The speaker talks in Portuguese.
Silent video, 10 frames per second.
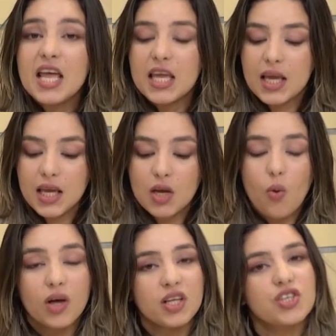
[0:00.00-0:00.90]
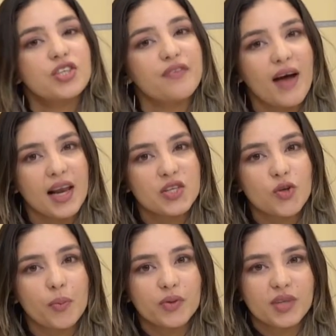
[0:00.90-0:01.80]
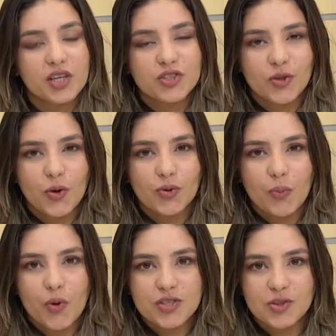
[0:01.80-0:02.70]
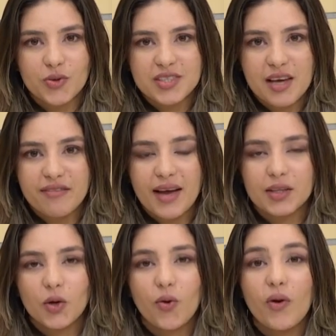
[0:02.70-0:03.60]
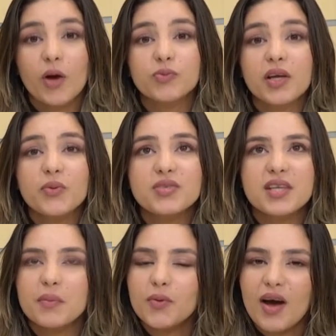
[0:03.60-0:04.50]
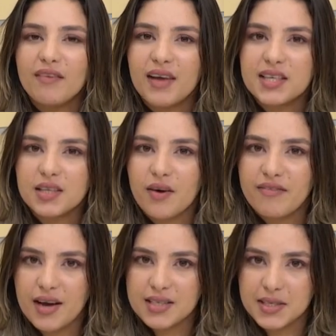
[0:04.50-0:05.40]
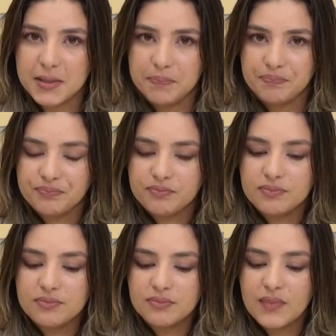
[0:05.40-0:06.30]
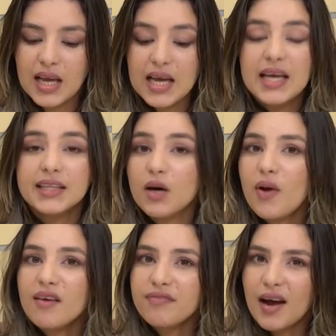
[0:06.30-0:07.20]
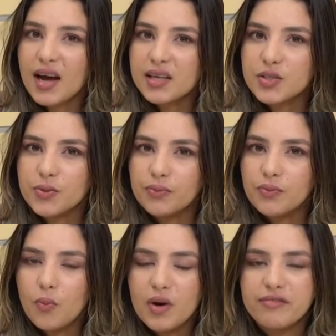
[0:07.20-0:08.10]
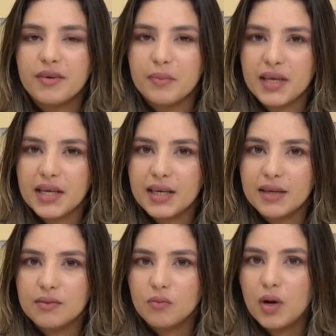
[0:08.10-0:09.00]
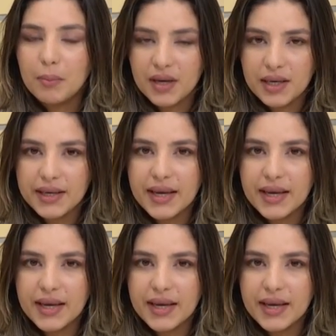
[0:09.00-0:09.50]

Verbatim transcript: E quando a gente fala sobre o transtorno opositor desafiador, eu tenho sempre uma reflexão a fazer. Não é fácil uma família, uma mãe,